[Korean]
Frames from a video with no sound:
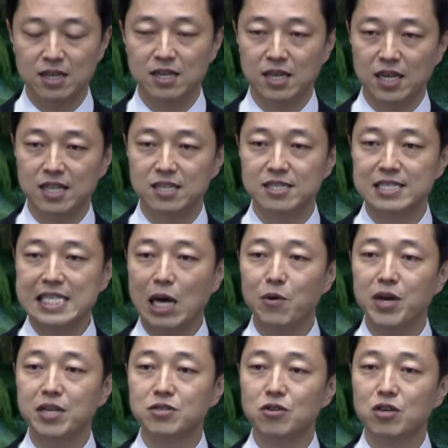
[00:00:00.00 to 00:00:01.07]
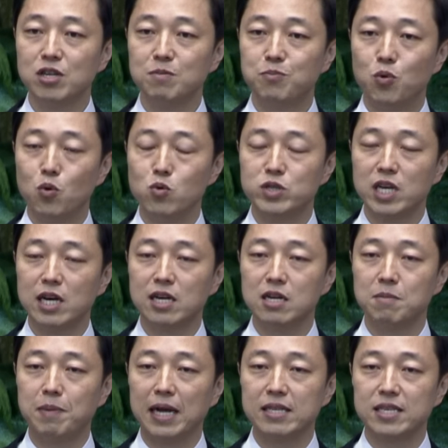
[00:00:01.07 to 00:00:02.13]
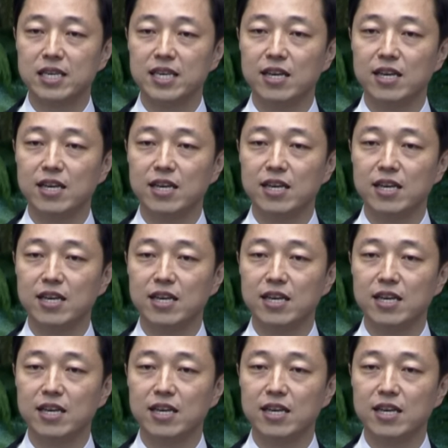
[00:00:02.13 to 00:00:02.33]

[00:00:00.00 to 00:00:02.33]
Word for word: 이들은 사회적인 보장을 받기